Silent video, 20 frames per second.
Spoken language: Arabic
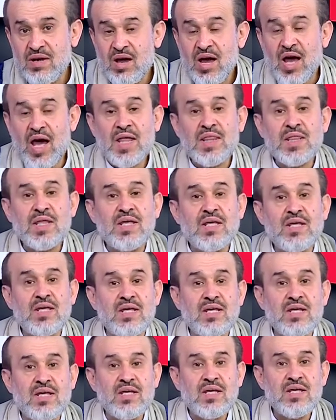
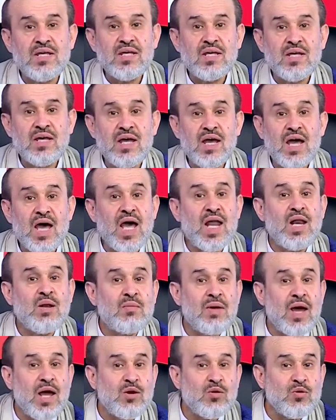هذه
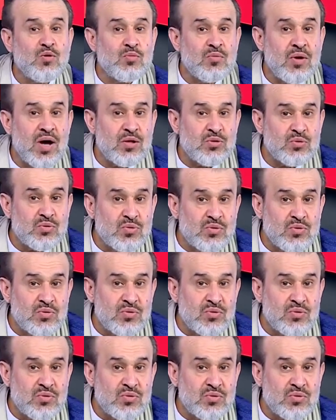المعلومات